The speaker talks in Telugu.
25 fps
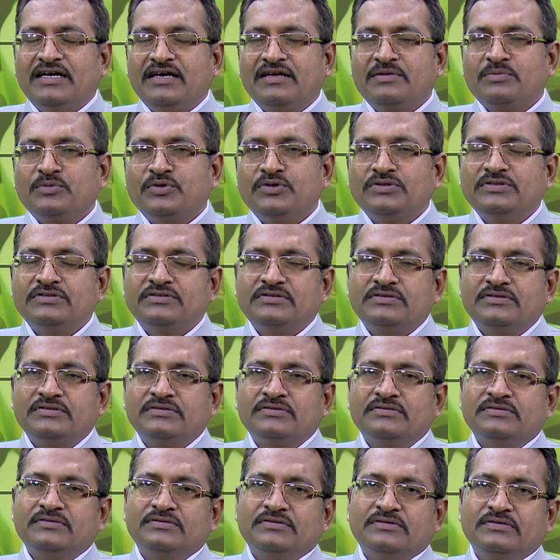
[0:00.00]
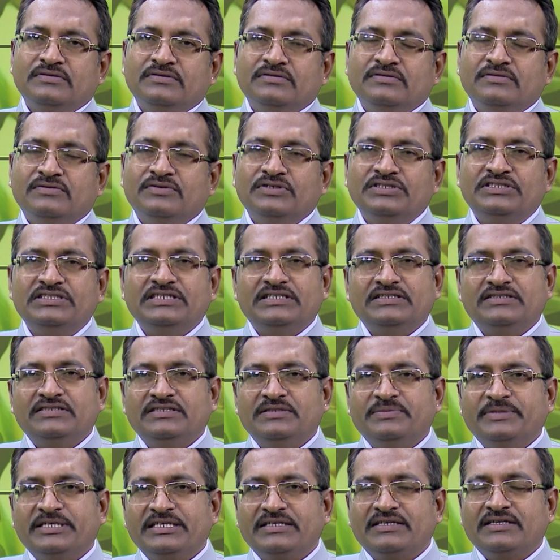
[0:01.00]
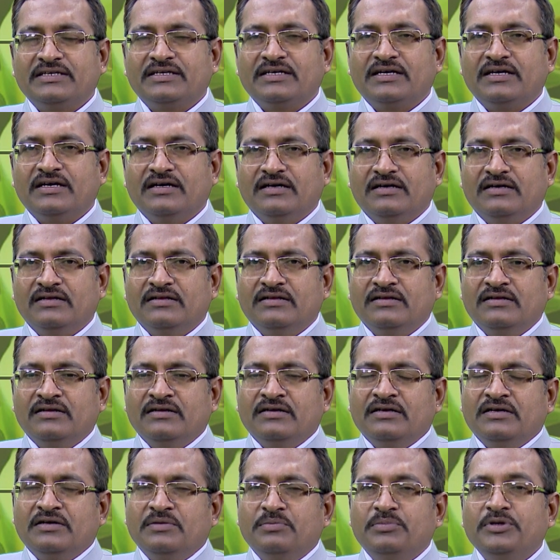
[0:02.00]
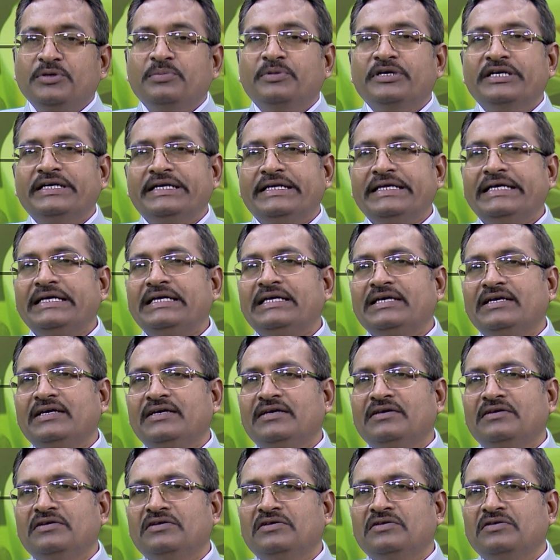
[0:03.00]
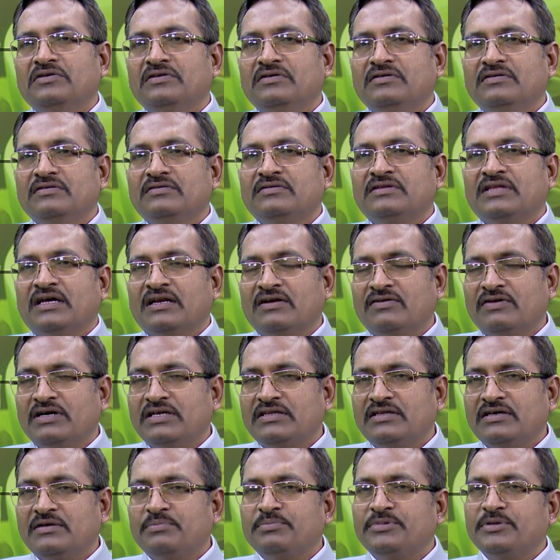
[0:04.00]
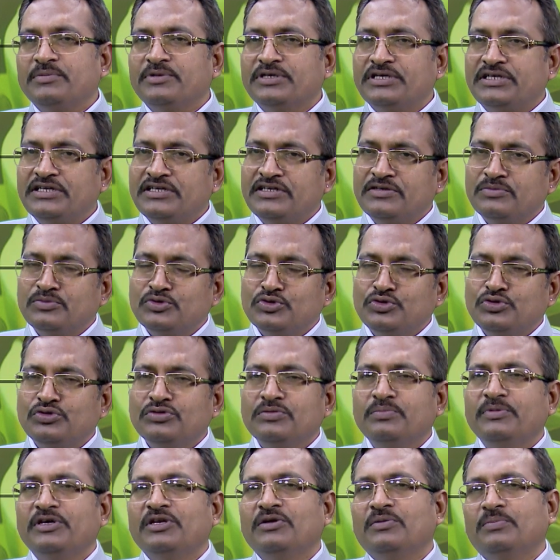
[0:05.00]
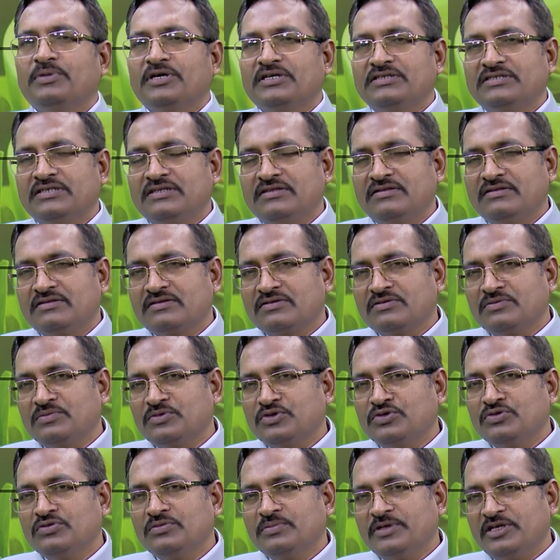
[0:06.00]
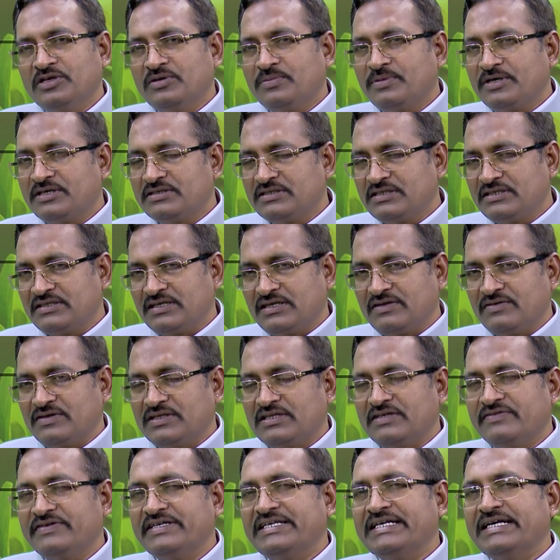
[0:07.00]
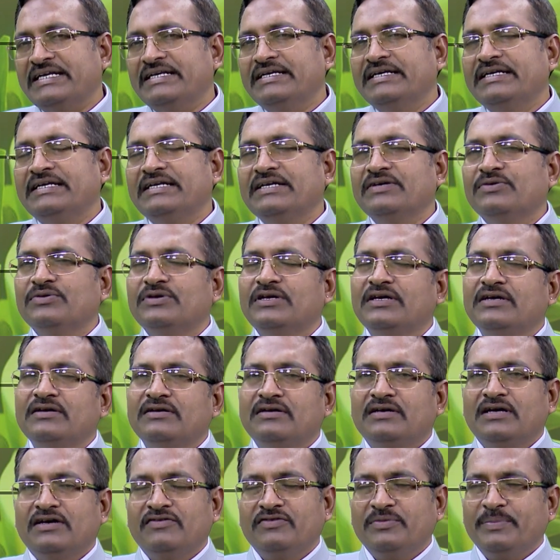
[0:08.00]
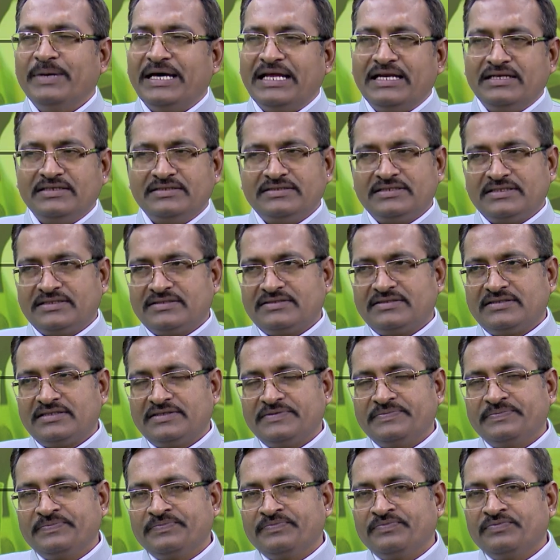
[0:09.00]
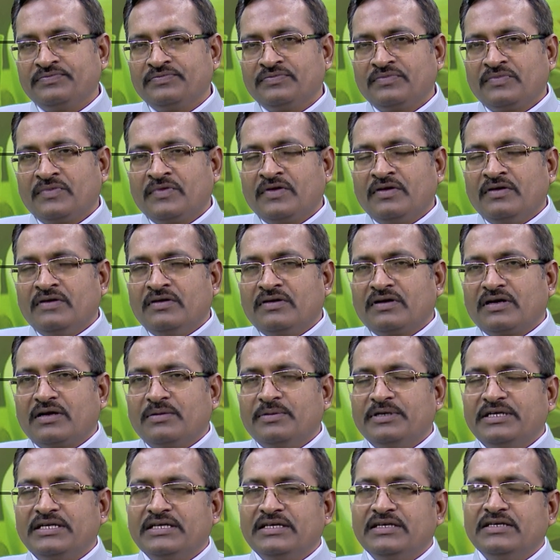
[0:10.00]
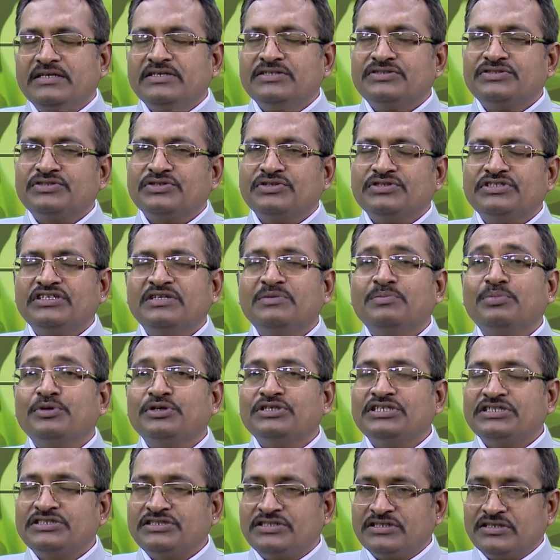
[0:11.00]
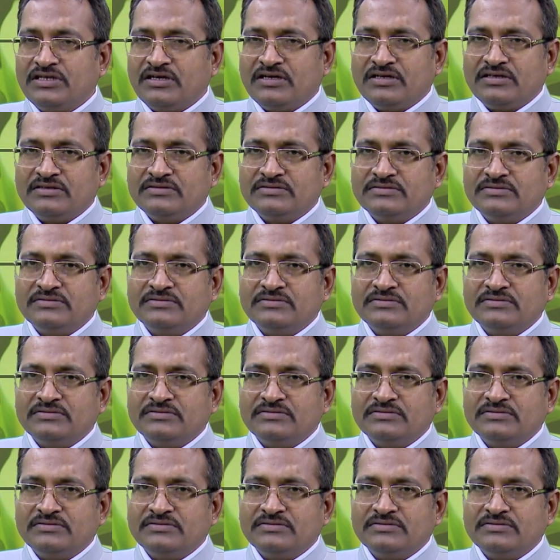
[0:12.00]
హార్మోన్స్ వచ్చేసి మనకి ఇక్కడ పిబర్టీకి తర్వాత పిబర్టీకి ముందు మెనోపాజల్కు ముందు మెనోపాజల్ తర్వాత వీటన్నిటిని కూడా అవి బ్యాలెన్స్ చేస్తాయి hmm. కాబట్టి ఈస్ట్రోజన్ ప్రొజెస్టిరాన్